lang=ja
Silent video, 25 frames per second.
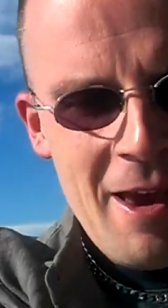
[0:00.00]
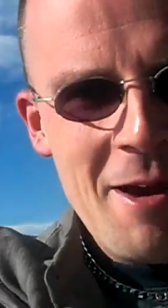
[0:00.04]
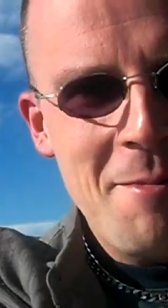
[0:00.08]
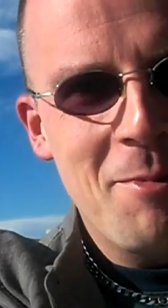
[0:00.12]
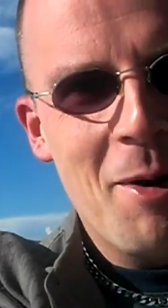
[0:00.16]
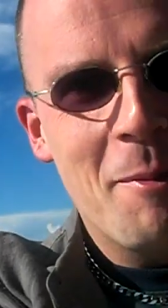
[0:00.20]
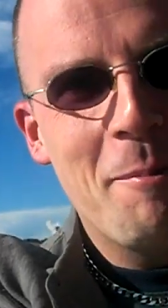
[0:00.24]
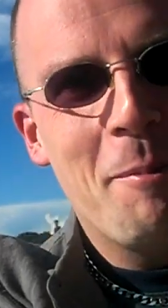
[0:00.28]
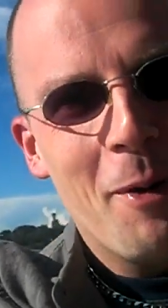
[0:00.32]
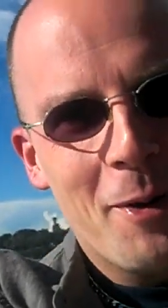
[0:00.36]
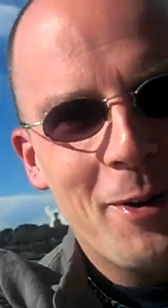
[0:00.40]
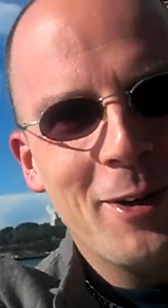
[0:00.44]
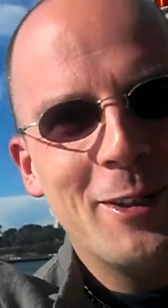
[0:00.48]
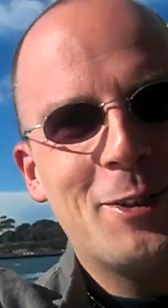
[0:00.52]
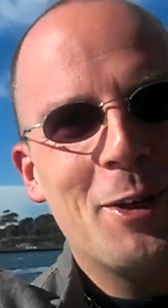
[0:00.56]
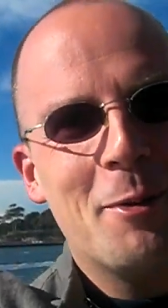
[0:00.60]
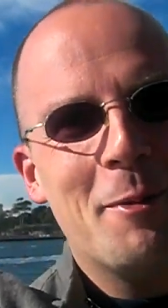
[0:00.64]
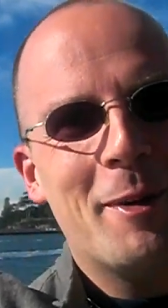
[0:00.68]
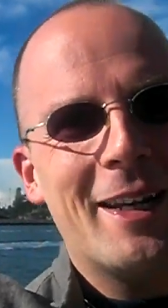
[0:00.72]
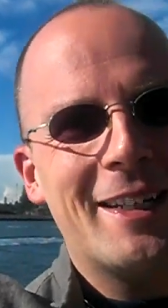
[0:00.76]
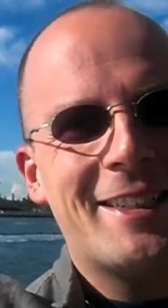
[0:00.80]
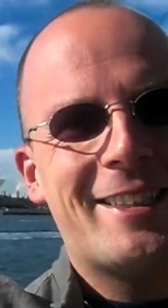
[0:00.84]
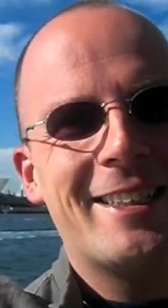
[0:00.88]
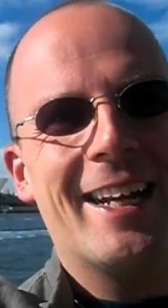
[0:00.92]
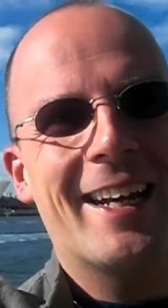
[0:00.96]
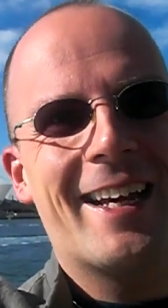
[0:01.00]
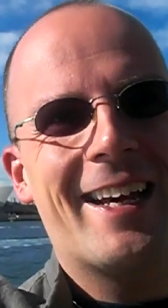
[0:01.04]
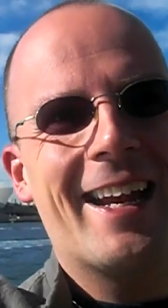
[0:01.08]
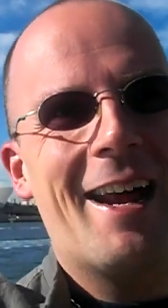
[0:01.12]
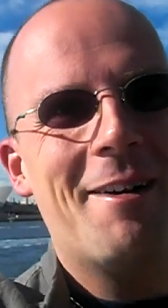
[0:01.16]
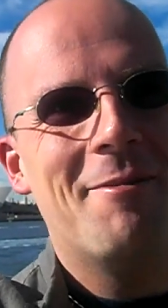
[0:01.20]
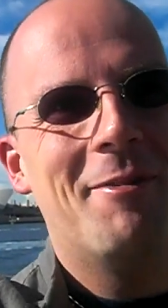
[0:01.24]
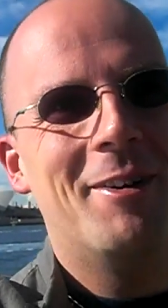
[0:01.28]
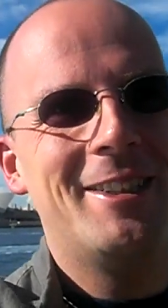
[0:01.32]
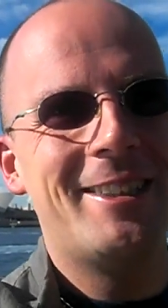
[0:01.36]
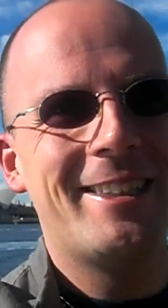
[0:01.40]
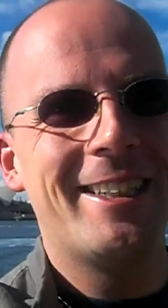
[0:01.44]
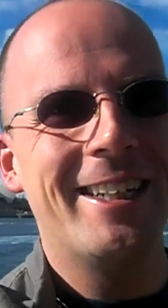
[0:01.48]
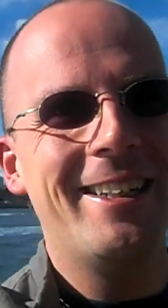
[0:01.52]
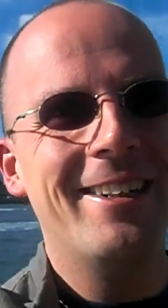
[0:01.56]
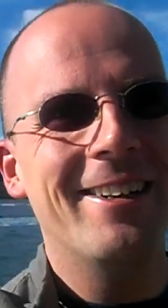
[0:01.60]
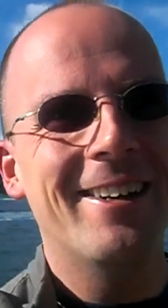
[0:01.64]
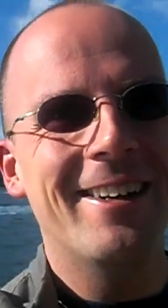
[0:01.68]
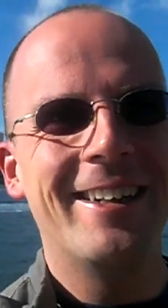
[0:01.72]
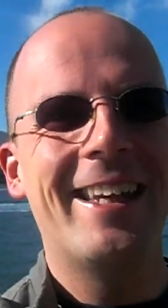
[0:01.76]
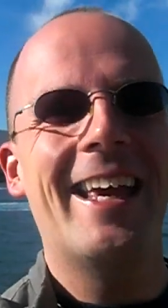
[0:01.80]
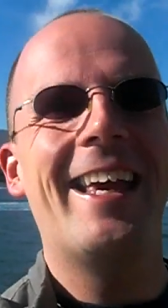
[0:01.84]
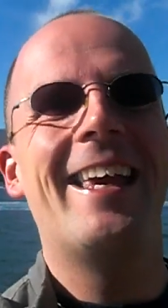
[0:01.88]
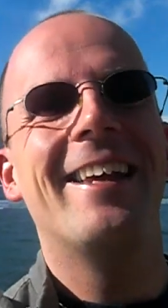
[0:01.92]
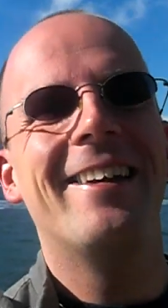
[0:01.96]
まあ、僕の友達だからもう信
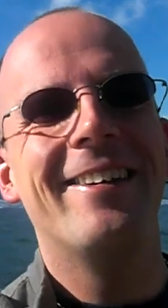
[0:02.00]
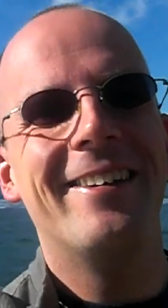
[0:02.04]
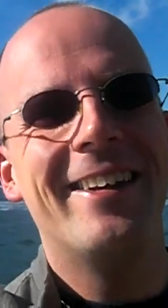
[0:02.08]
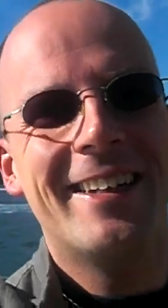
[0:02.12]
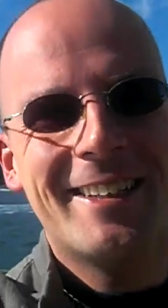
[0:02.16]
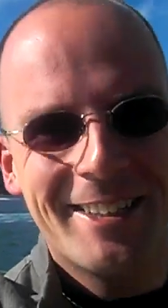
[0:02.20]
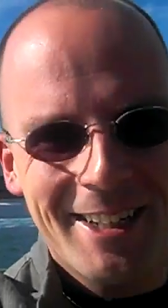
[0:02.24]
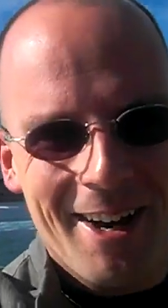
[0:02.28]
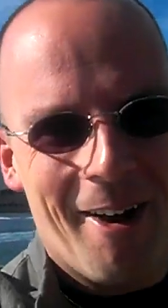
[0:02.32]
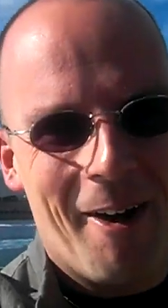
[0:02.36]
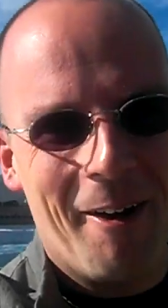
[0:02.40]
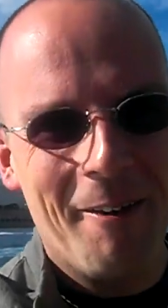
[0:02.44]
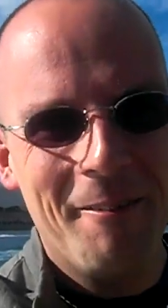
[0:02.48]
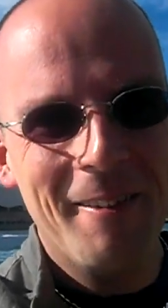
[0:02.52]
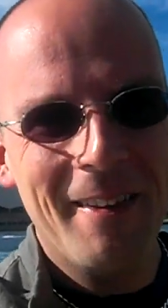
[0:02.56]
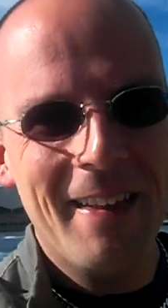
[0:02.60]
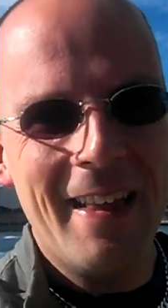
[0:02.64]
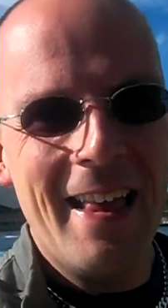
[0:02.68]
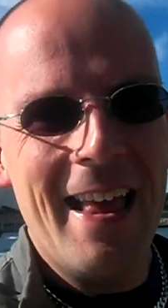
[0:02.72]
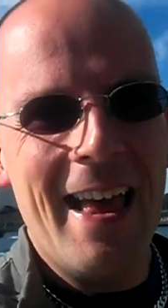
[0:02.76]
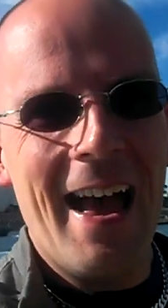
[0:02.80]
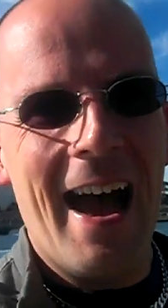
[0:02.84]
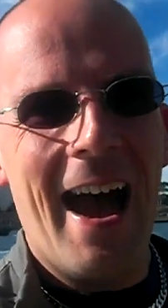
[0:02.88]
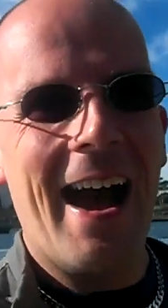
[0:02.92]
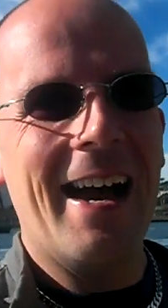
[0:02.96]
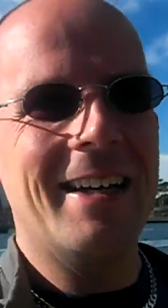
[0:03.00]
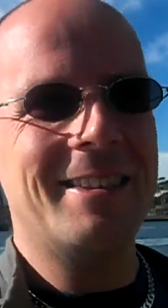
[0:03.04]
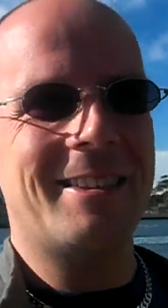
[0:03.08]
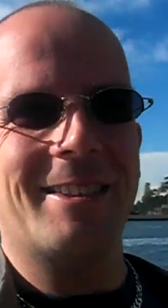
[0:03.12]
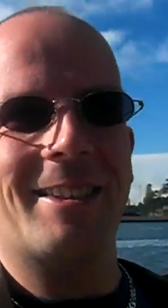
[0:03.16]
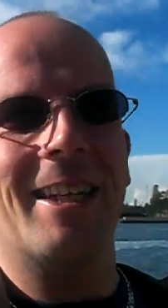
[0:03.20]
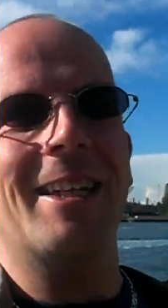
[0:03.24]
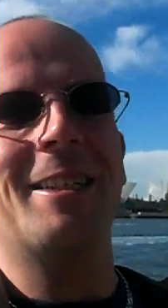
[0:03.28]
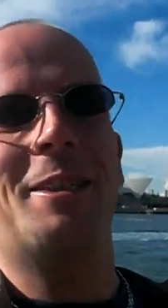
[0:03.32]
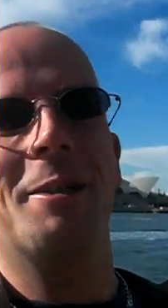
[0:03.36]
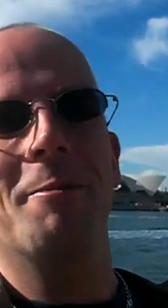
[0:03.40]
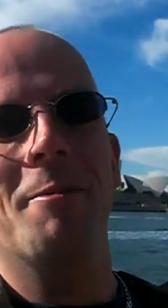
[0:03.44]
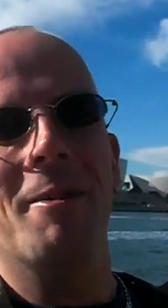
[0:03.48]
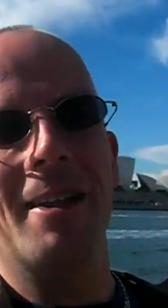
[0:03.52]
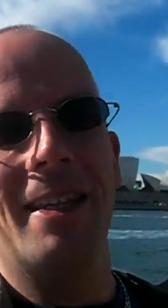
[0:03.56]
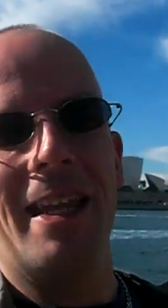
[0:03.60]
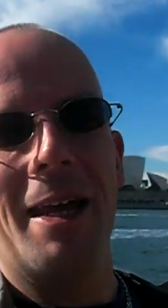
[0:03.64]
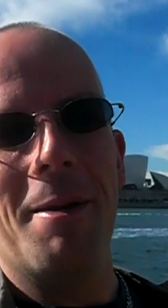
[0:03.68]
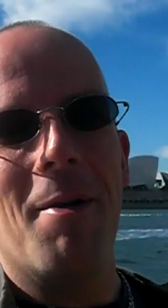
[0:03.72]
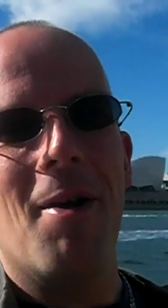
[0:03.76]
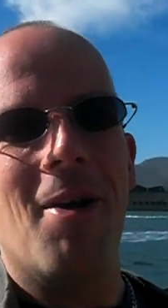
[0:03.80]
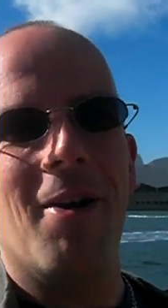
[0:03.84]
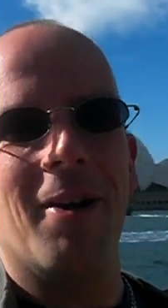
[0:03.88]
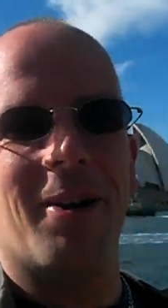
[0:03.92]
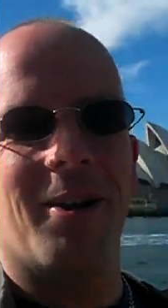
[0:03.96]
用できるでしょうそして自分で
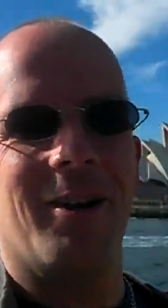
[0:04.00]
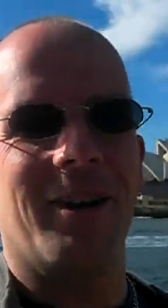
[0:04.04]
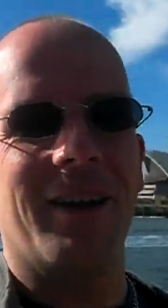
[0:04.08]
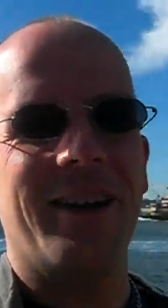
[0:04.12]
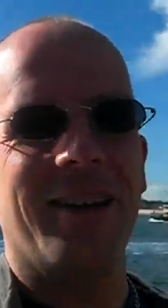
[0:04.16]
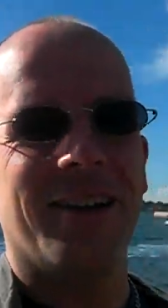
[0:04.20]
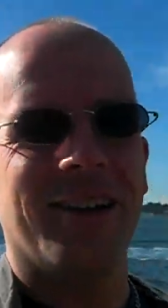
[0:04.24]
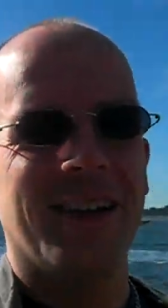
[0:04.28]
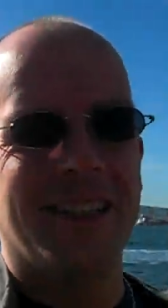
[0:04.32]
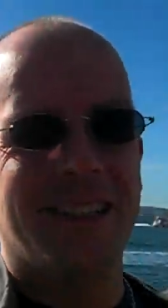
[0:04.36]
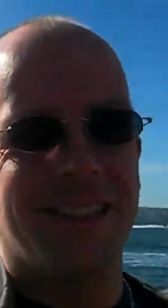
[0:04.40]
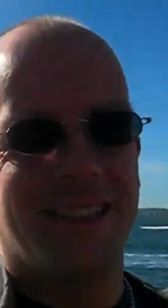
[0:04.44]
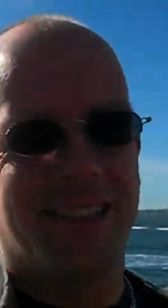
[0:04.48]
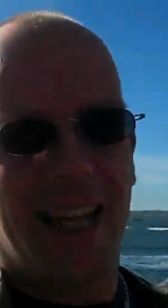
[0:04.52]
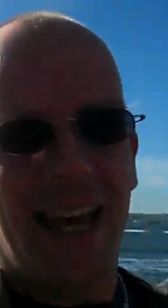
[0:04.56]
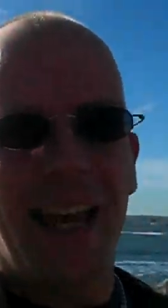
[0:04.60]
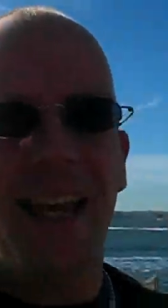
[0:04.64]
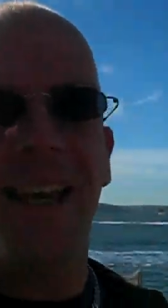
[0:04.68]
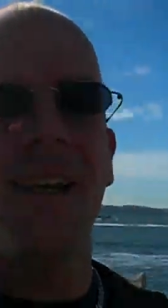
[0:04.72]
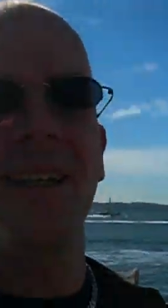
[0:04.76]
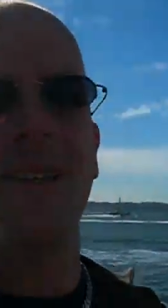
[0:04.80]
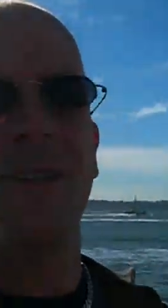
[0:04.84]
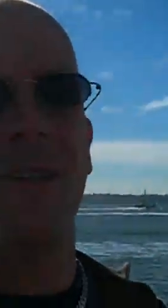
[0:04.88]
もこのような素敵な